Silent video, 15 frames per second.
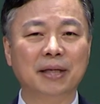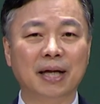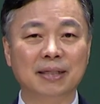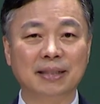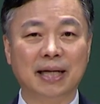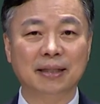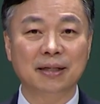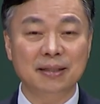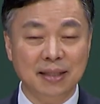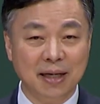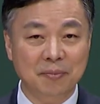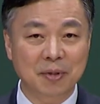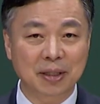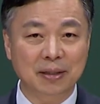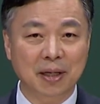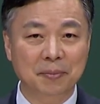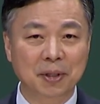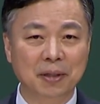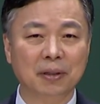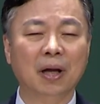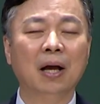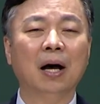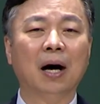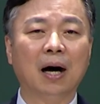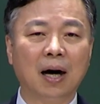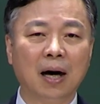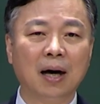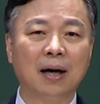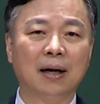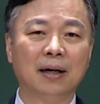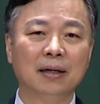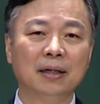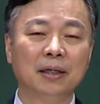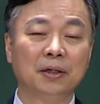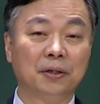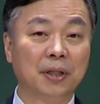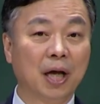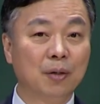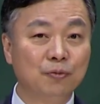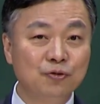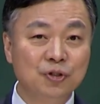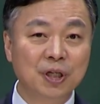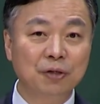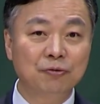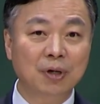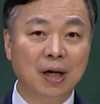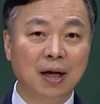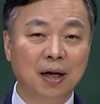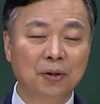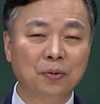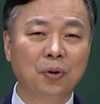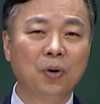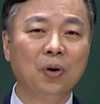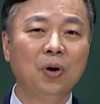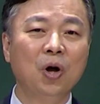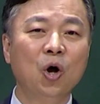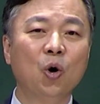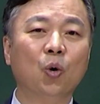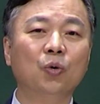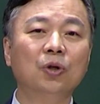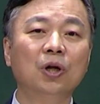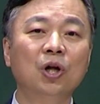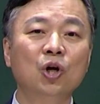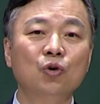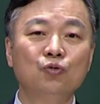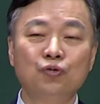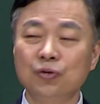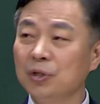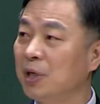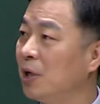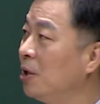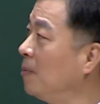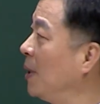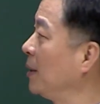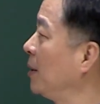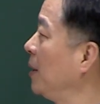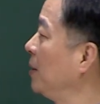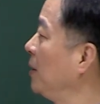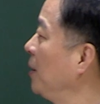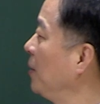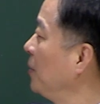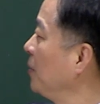하지 않는 사람이 있다면, 아, 이거 내가 문제구나 하고 오늘 훈계를 받아야 돼요.